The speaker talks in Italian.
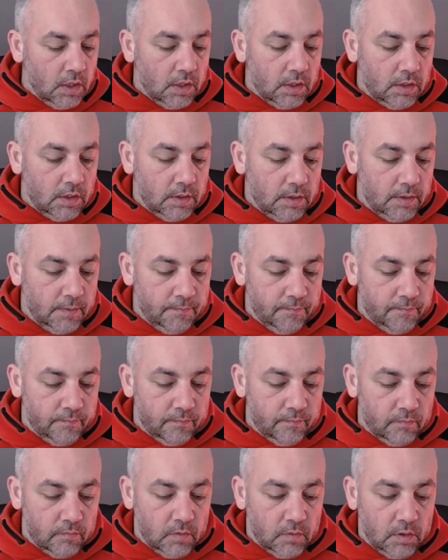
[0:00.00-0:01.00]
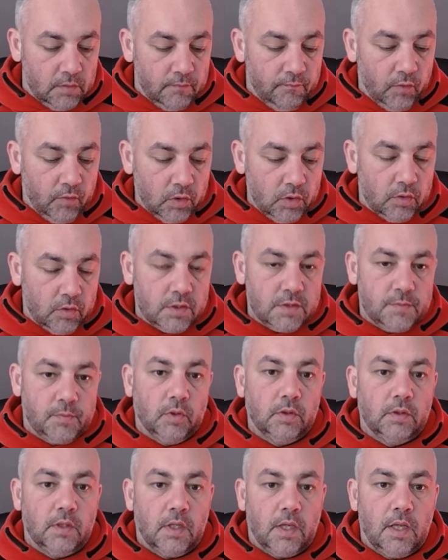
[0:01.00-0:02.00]
ehm, voglio
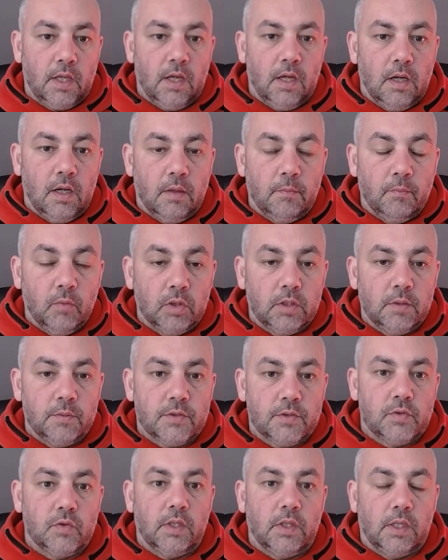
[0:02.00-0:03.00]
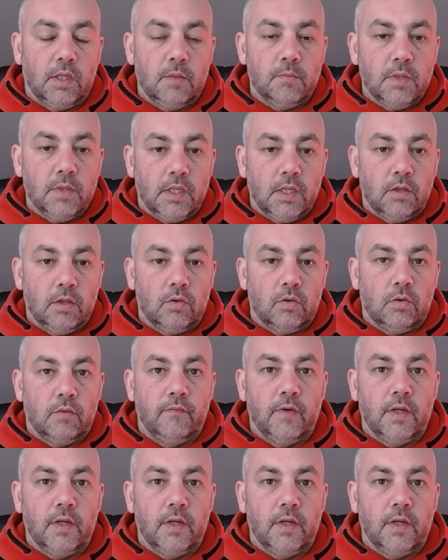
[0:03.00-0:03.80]
rispondere a molte persone che mi chiedono,